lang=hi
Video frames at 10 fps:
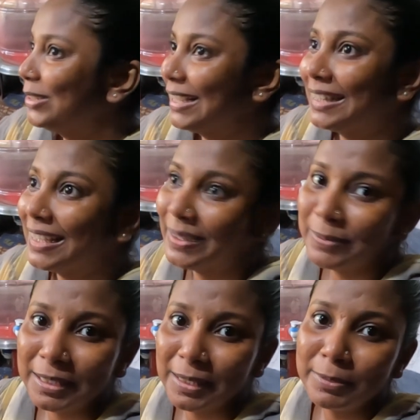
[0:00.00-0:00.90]
हो जाता है
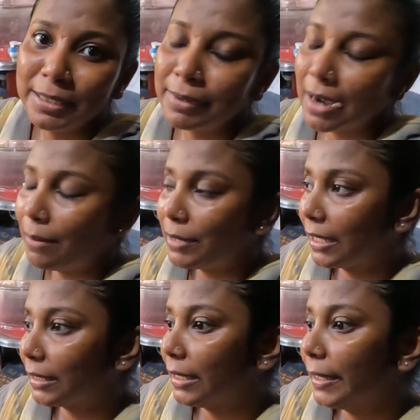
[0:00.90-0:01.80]
मतलब जब काम
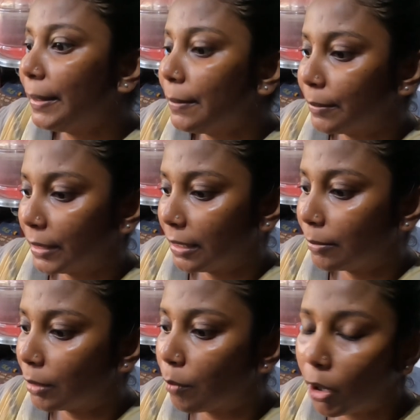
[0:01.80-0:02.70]
रहता है
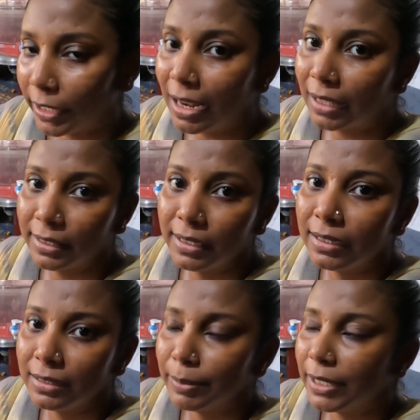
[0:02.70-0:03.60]
मतलब मॉडल आते हैं
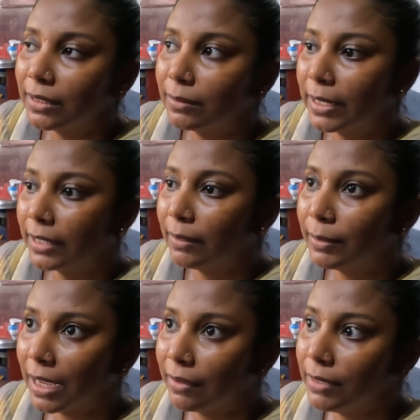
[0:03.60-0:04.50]
घर पे तब
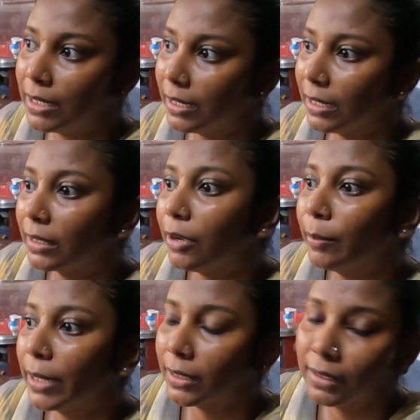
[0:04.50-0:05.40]
एकदम टाइम भी नहीं रहता
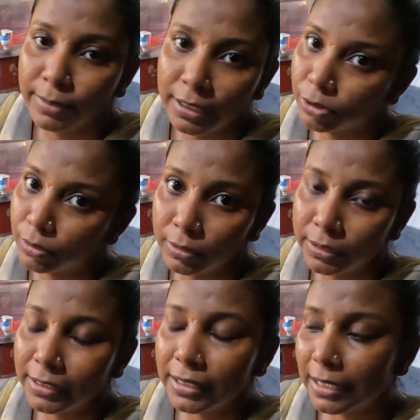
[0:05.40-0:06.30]
और मेरा तबीयत तो
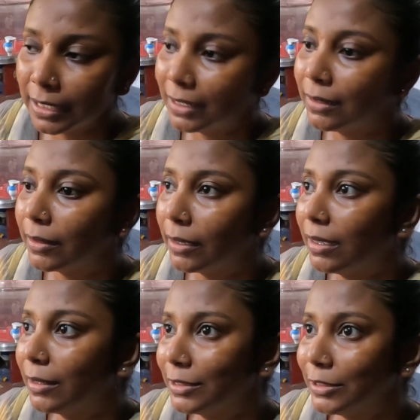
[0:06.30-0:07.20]
दिन के दिन
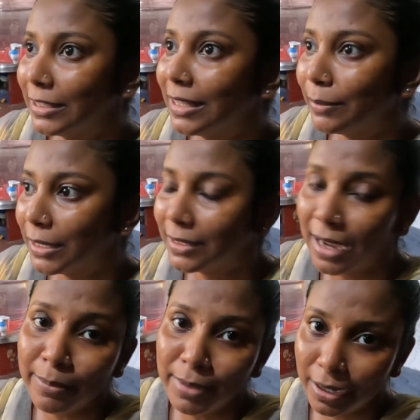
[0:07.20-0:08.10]
जितना भी
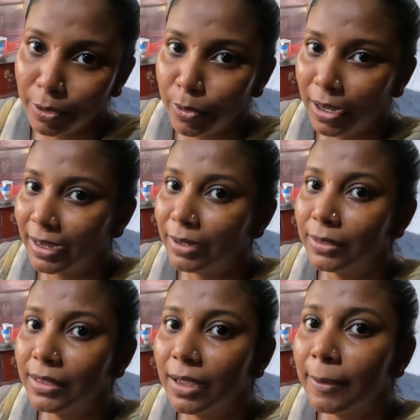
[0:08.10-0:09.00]
टाइम मेरा हो रहा है
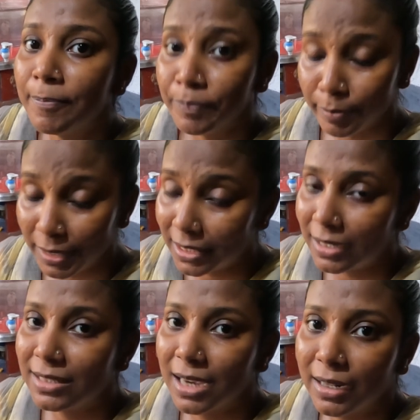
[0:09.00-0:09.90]
उतना मैं
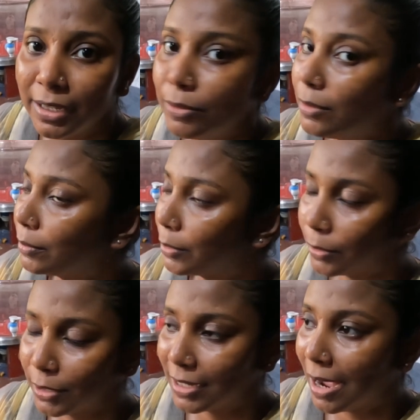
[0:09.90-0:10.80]
थक जा रही हूँ
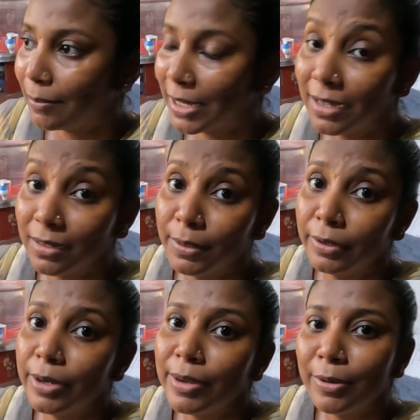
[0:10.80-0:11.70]
कुछ काम नहीं कर पा
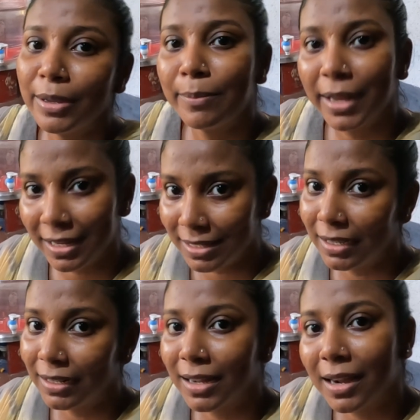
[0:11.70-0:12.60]
रही हूँ क्योंकि मैं ही
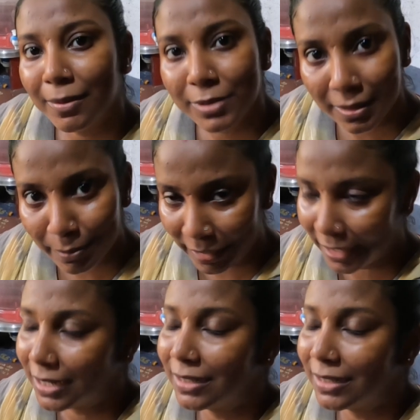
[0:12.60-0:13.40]
घर का काम सब मैं ही